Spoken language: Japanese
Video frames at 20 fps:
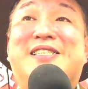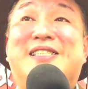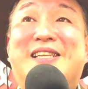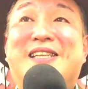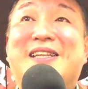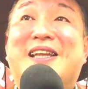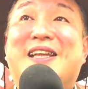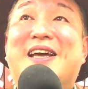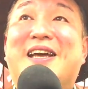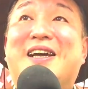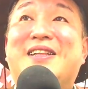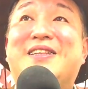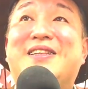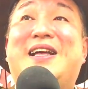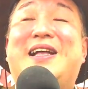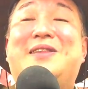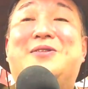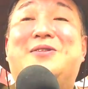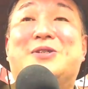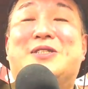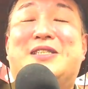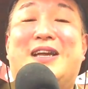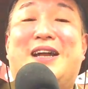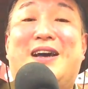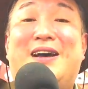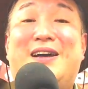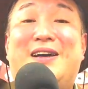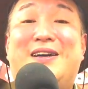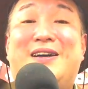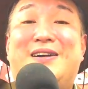明日悩んでいるとし
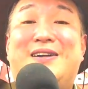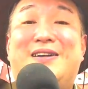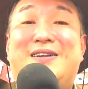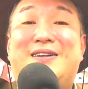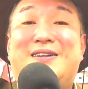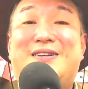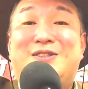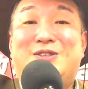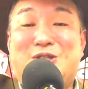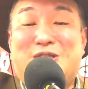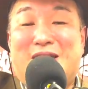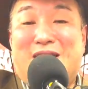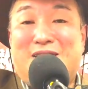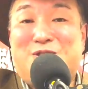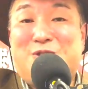たらそ